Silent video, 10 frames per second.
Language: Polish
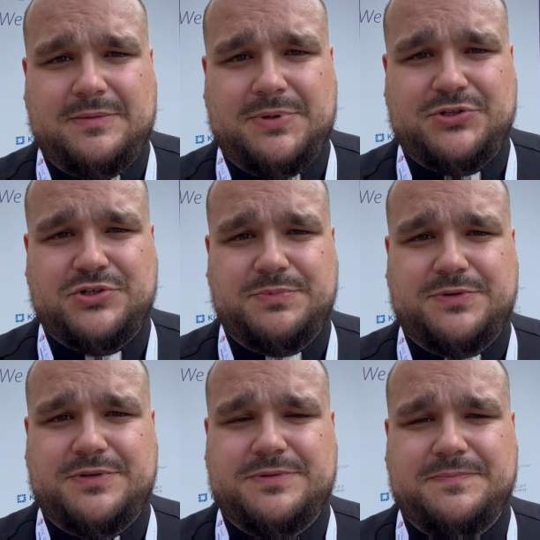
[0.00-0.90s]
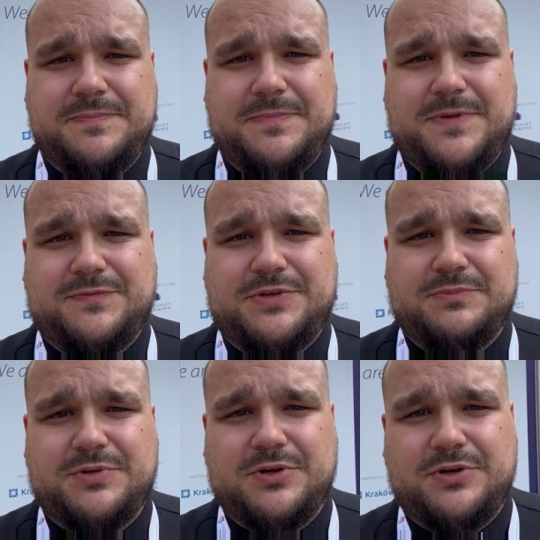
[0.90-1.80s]
Patrzymy w
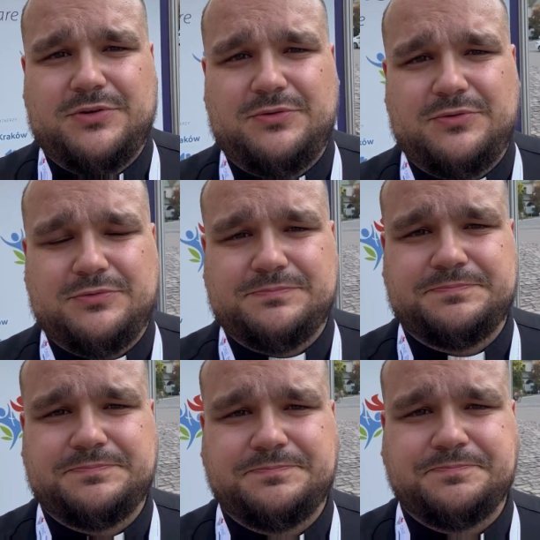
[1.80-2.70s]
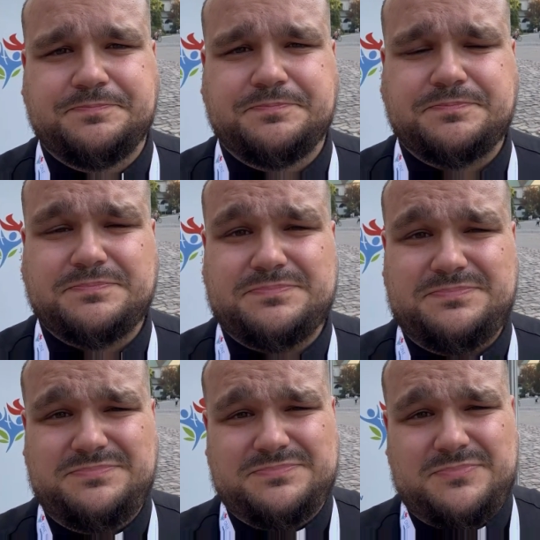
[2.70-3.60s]
tym tygodniu
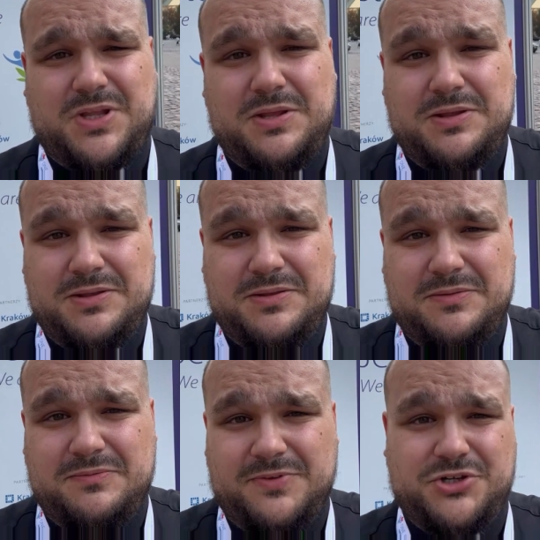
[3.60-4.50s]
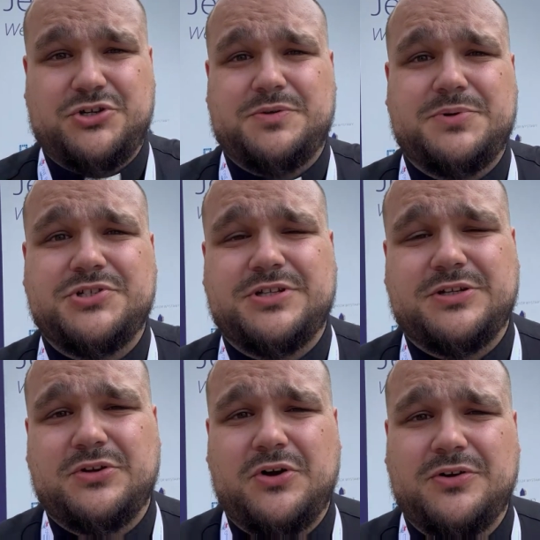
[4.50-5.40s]
i wierzę, że będzie
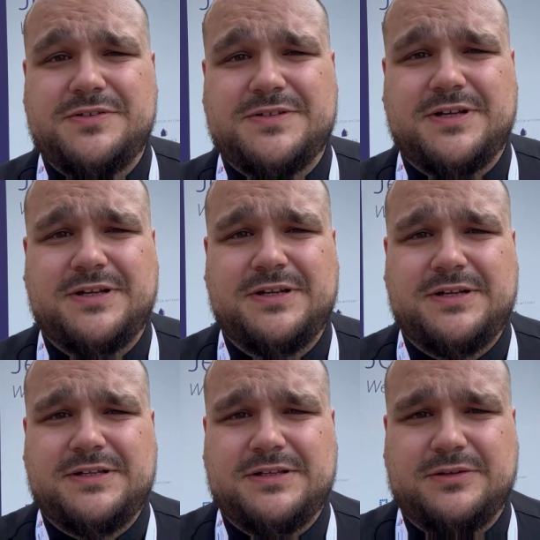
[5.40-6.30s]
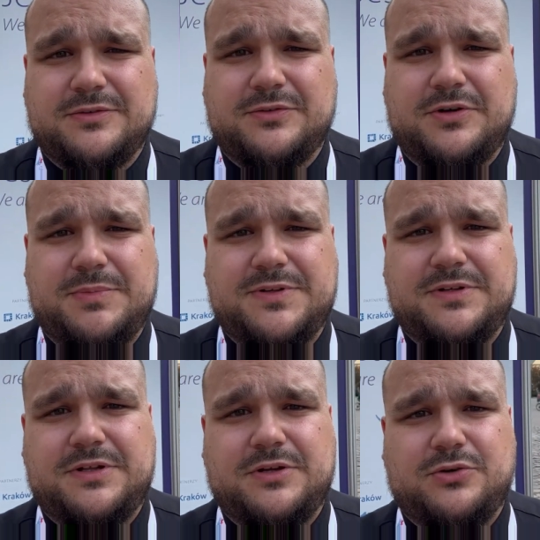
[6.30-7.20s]
tak do końca tego
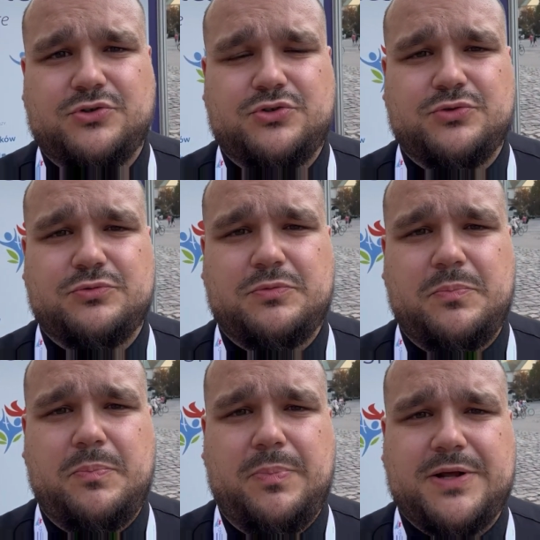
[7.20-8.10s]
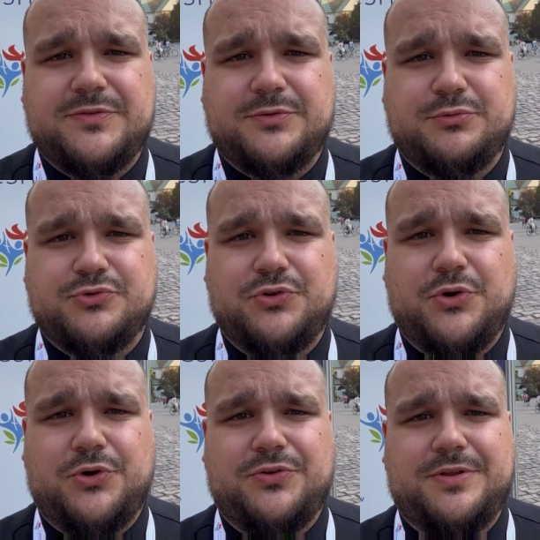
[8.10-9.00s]
zgromadzenia na kościół bardzo
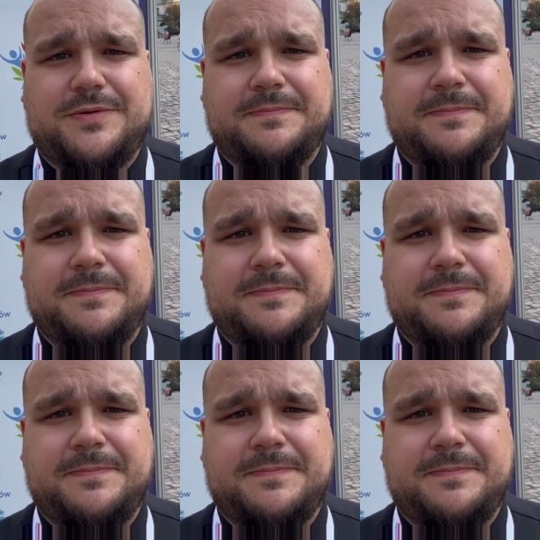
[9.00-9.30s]
różnorodny. E,